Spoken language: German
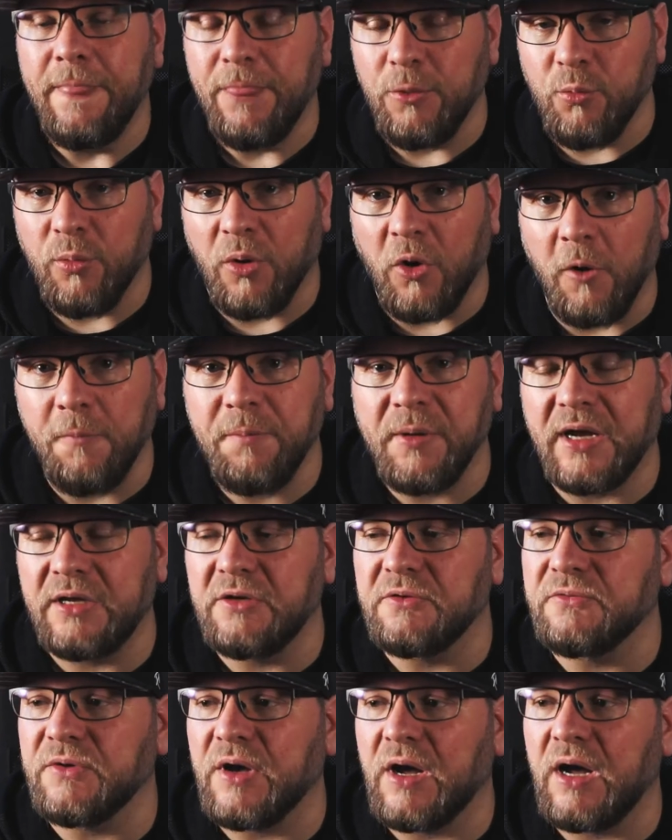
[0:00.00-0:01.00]
Überhaupt
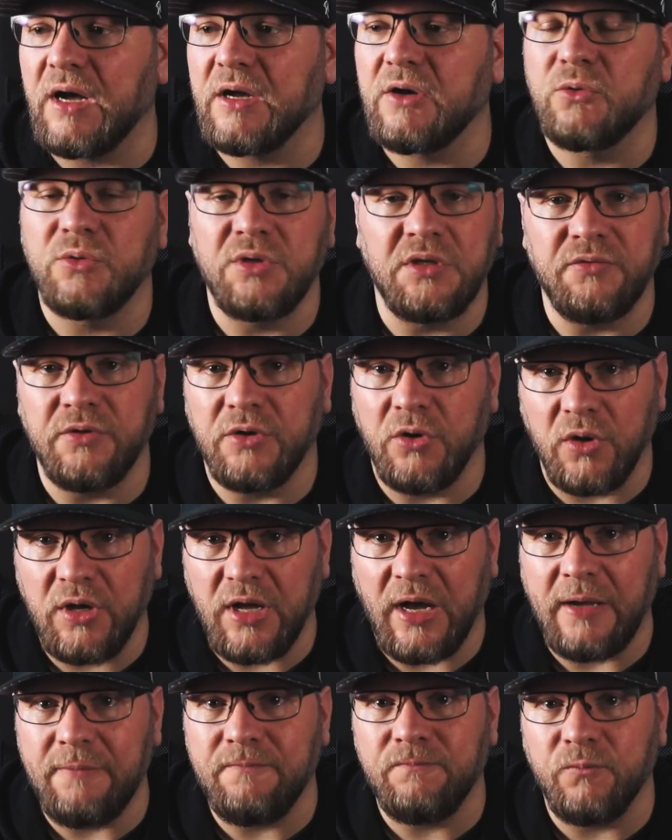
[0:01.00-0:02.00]
keine Frage und ich will auch
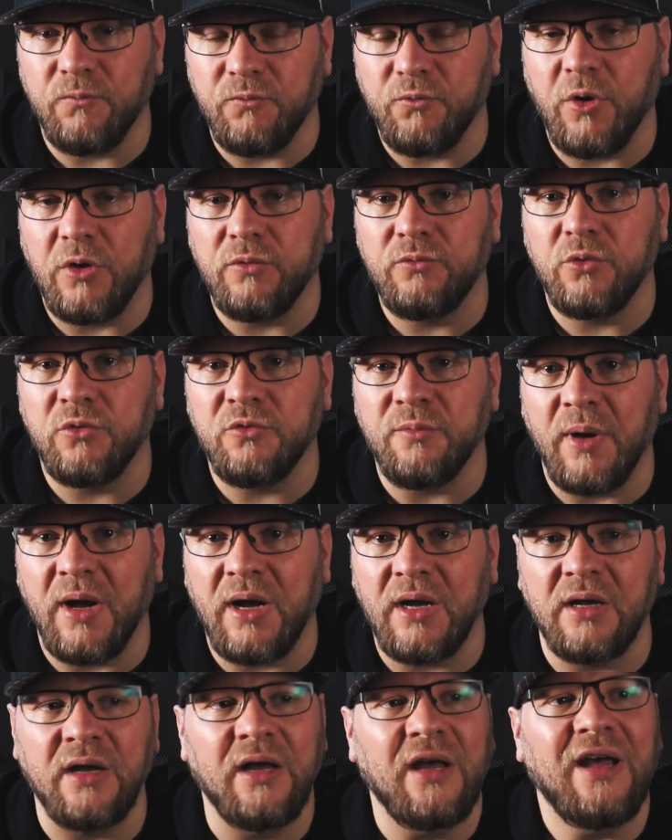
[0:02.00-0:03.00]
keinem Vorwurf
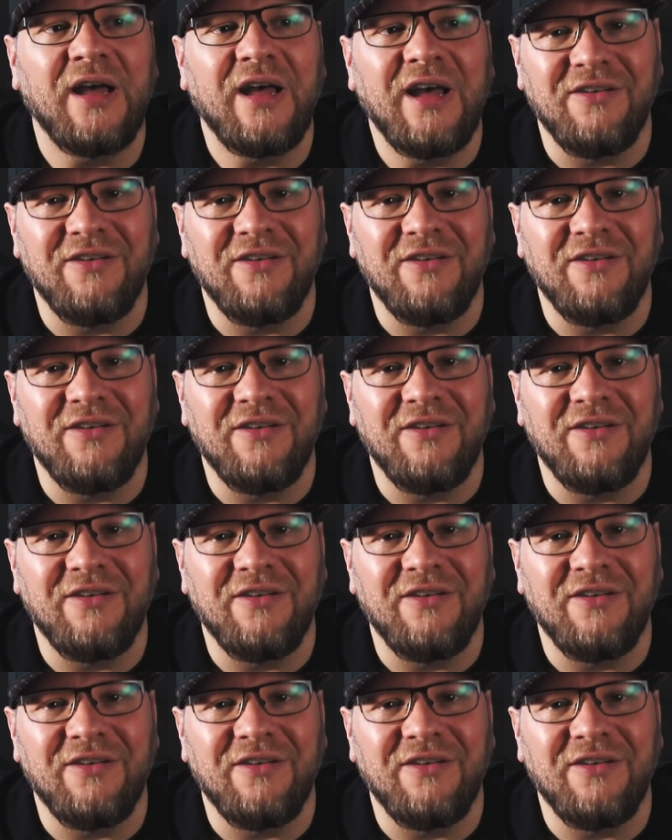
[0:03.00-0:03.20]
machen.